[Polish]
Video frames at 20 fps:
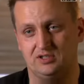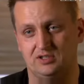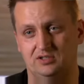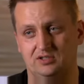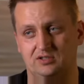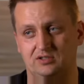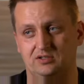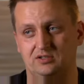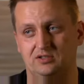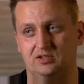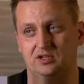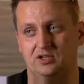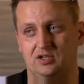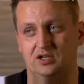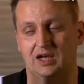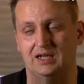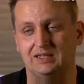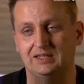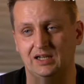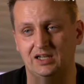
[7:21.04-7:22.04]
e,
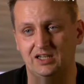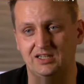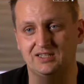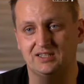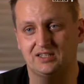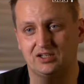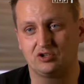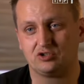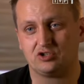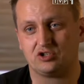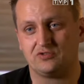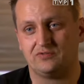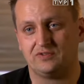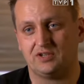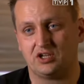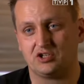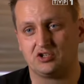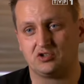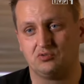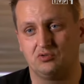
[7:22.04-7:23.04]
analizę tego, co się
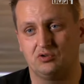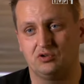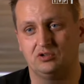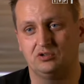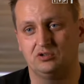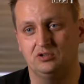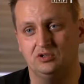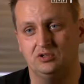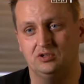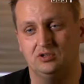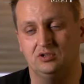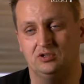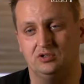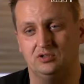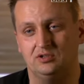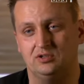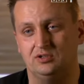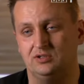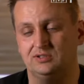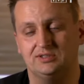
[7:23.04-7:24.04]
wydarzyło,
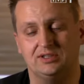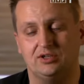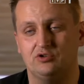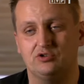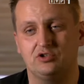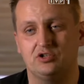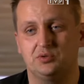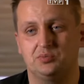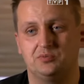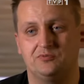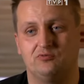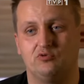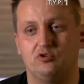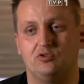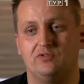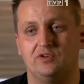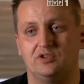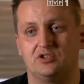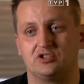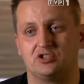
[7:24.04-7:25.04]
E, zachodziliśmy w
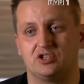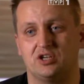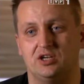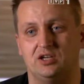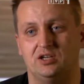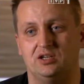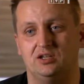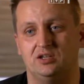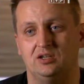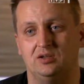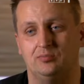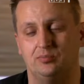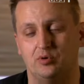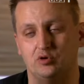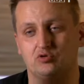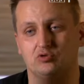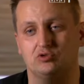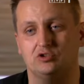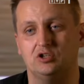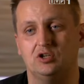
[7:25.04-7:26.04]
głowę, że
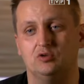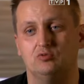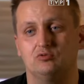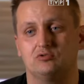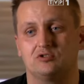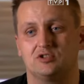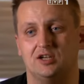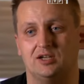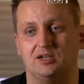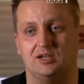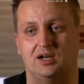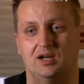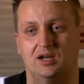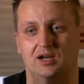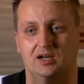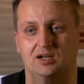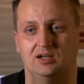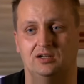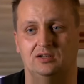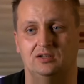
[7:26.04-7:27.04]
poszło tyle łusek,
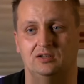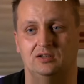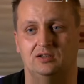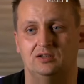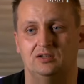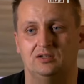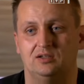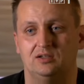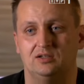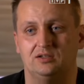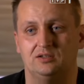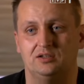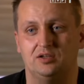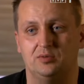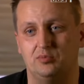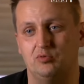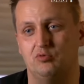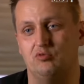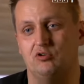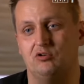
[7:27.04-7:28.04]
a
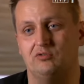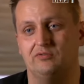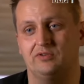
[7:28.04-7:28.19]
nie było